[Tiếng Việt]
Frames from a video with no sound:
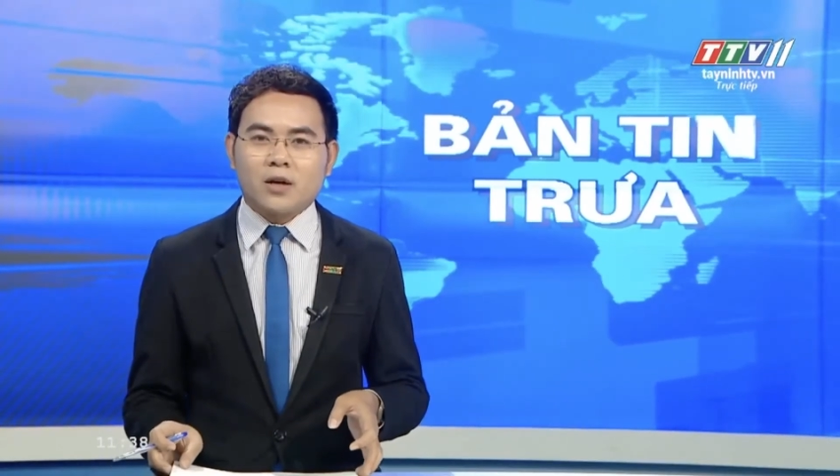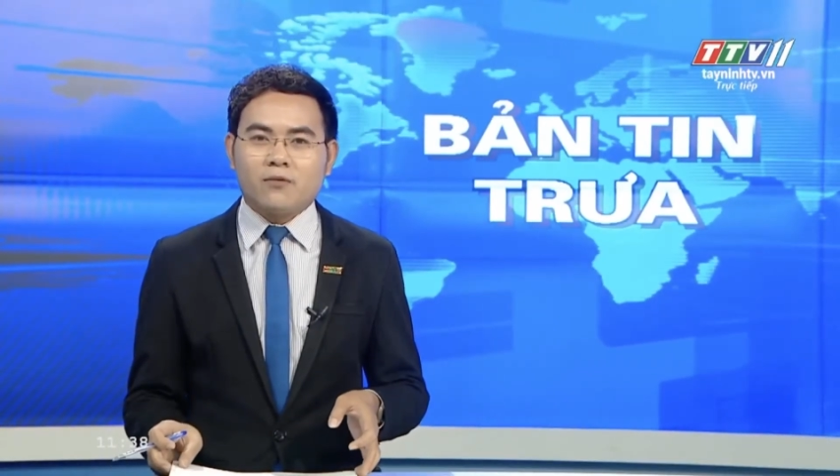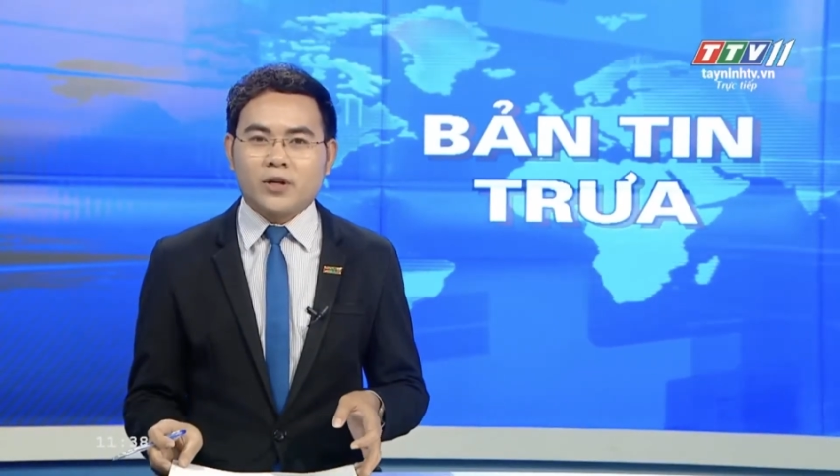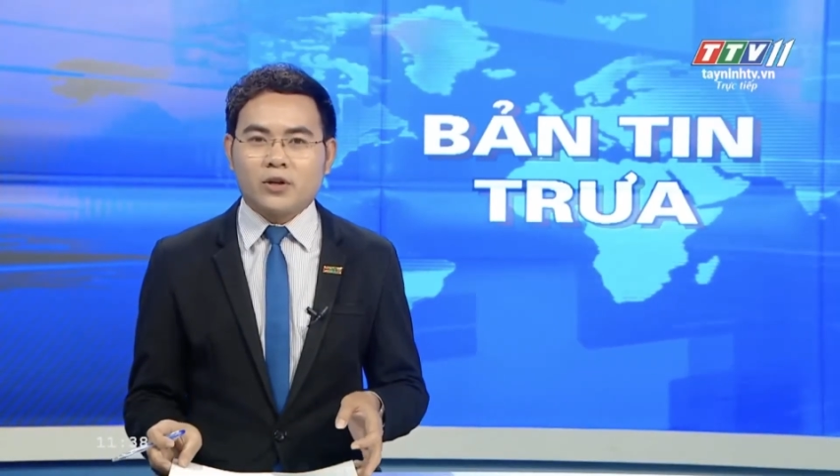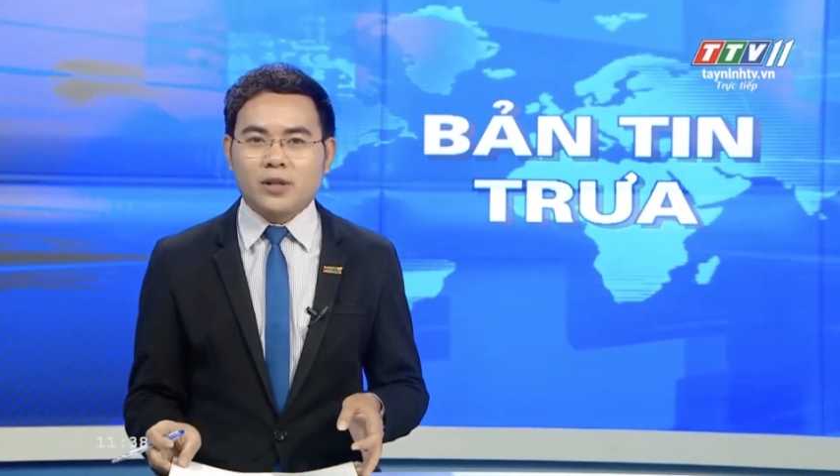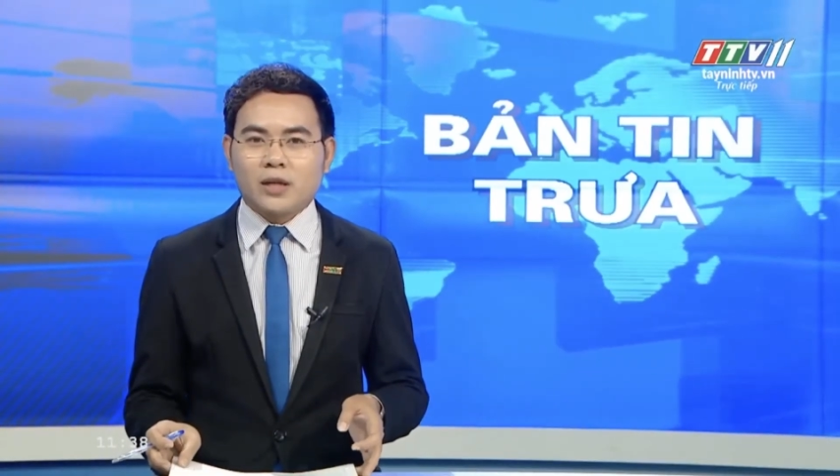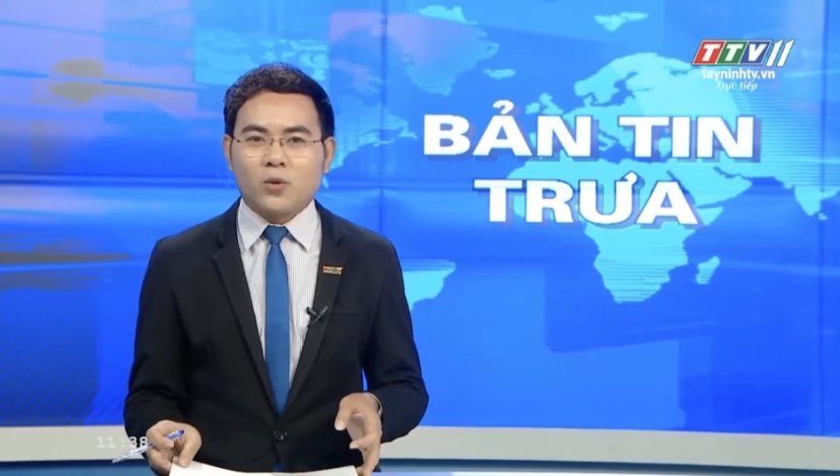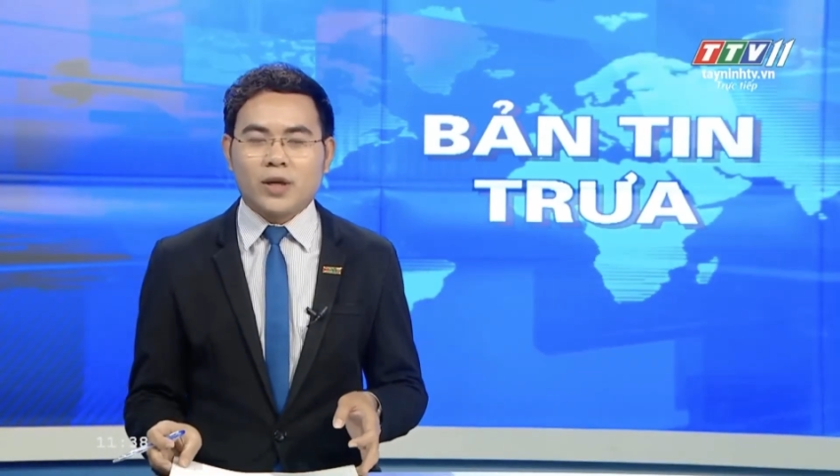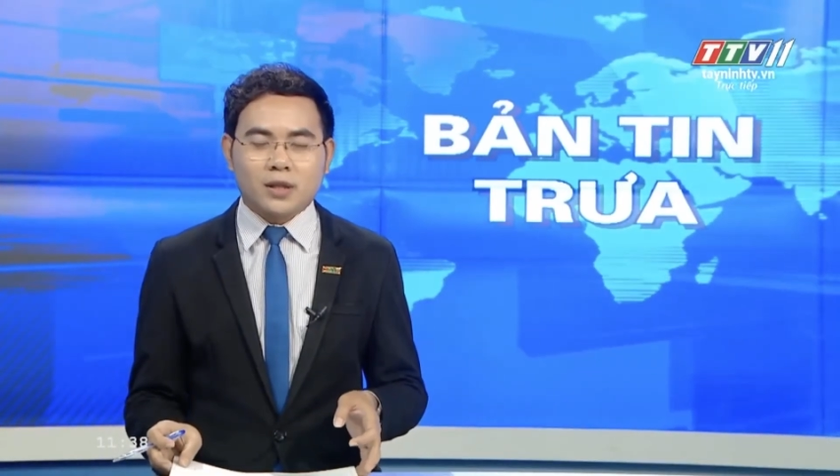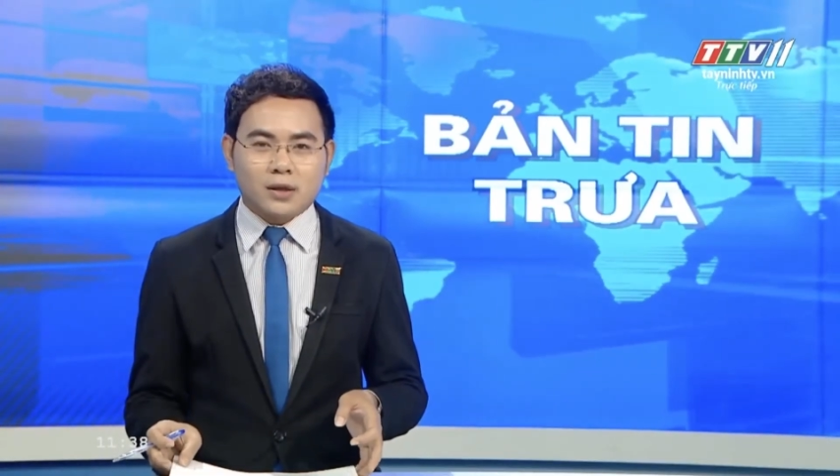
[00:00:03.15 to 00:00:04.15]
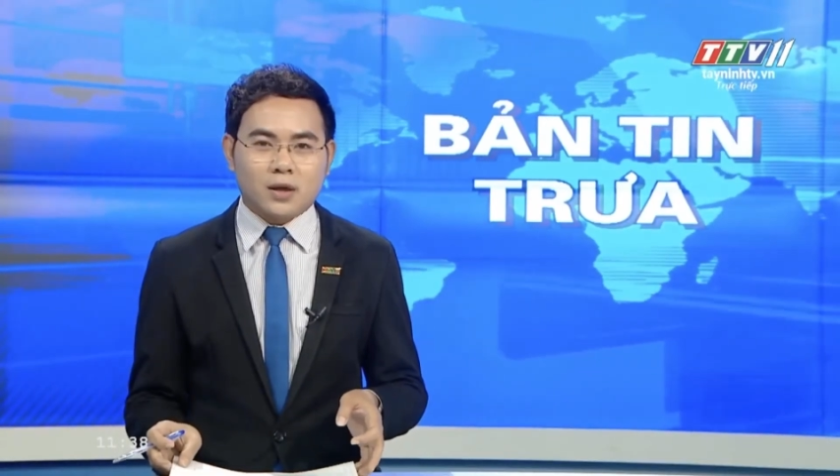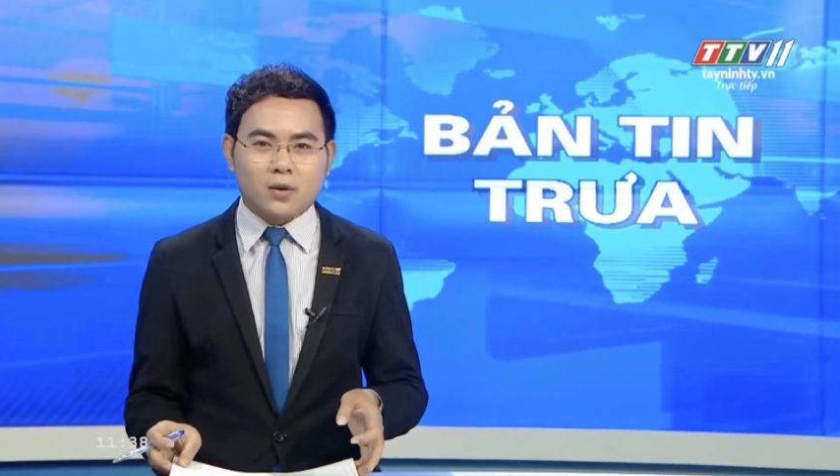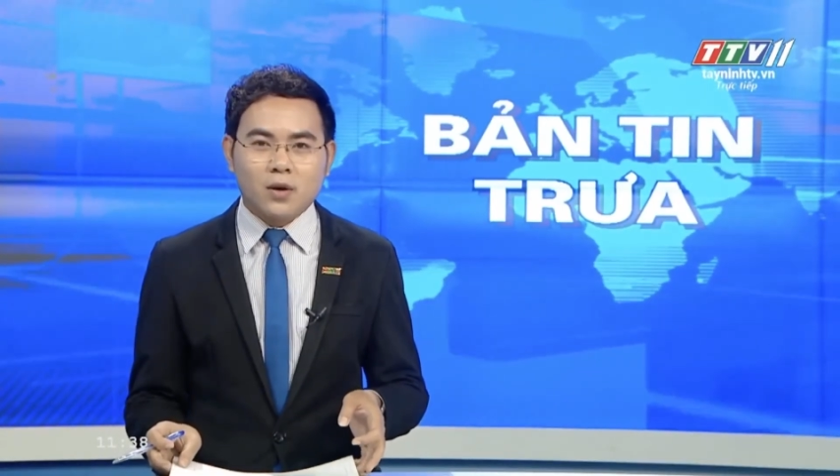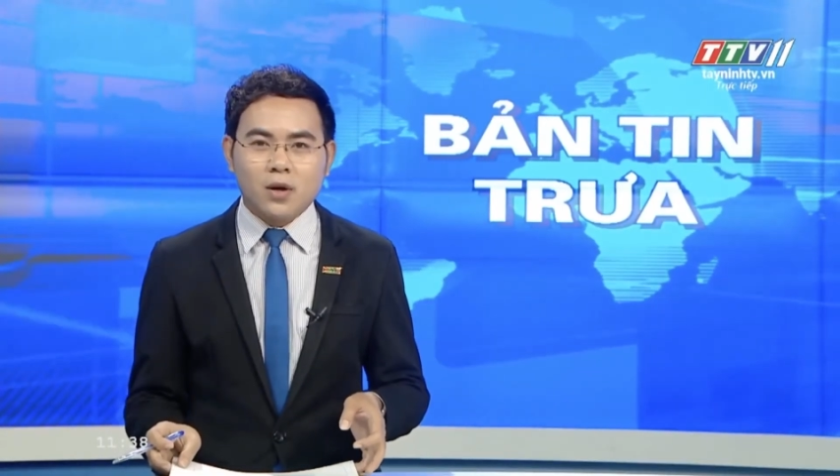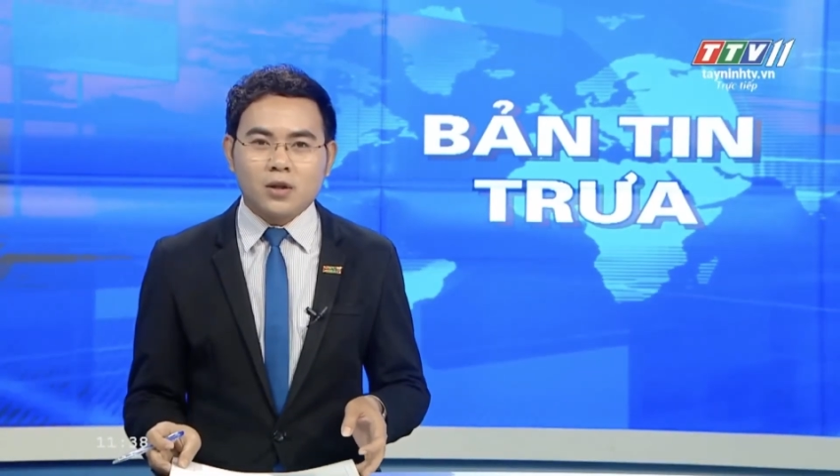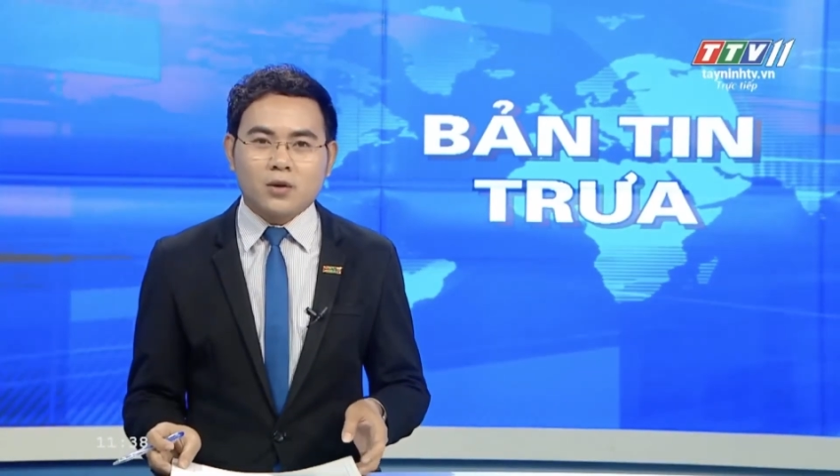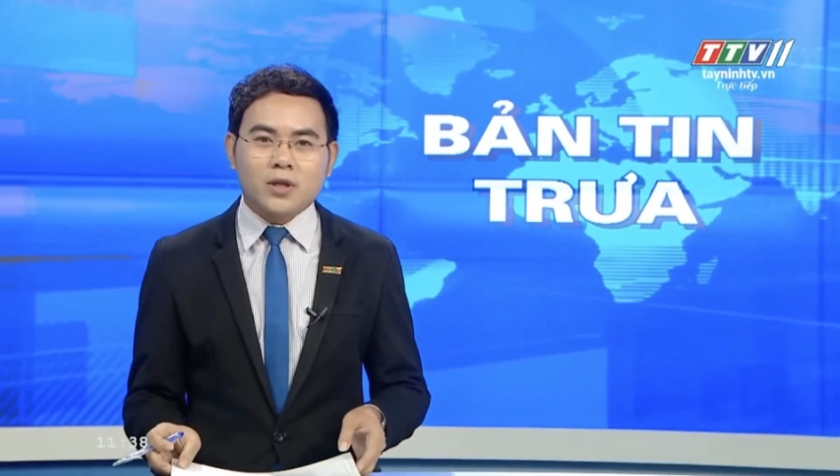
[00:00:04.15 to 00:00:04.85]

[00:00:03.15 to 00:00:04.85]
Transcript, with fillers: thao và Truyền thanh huyện Tân Châu